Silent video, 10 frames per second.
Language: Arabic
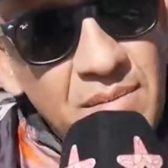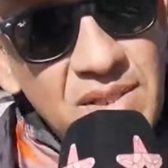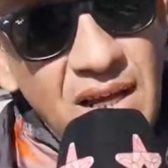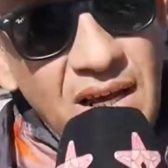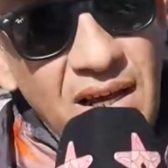
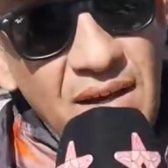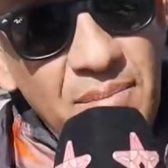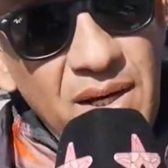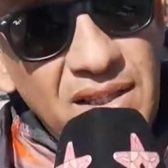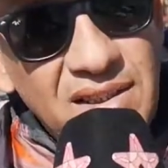مصلحه
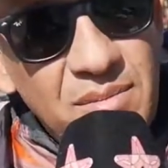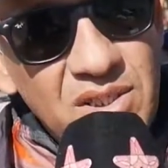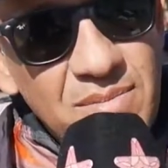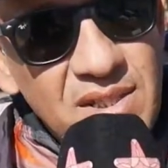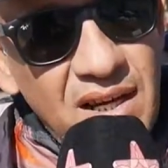عامه هذه
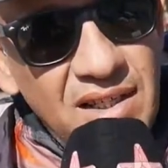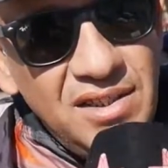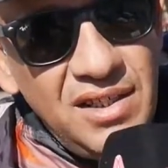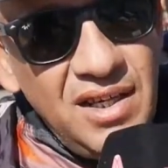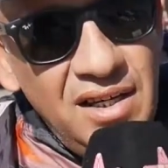ماشي مصلحه
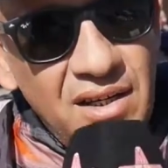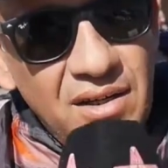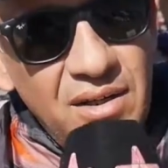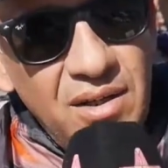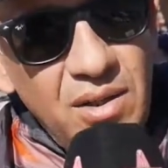ديالنا احنا
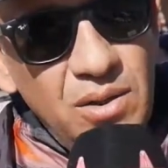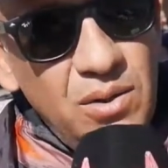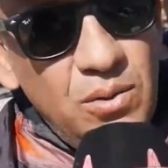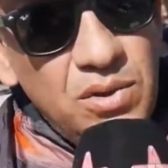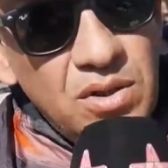
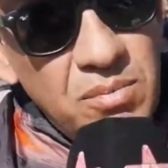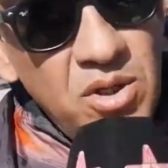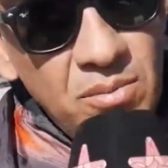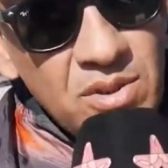وتنتمنوا من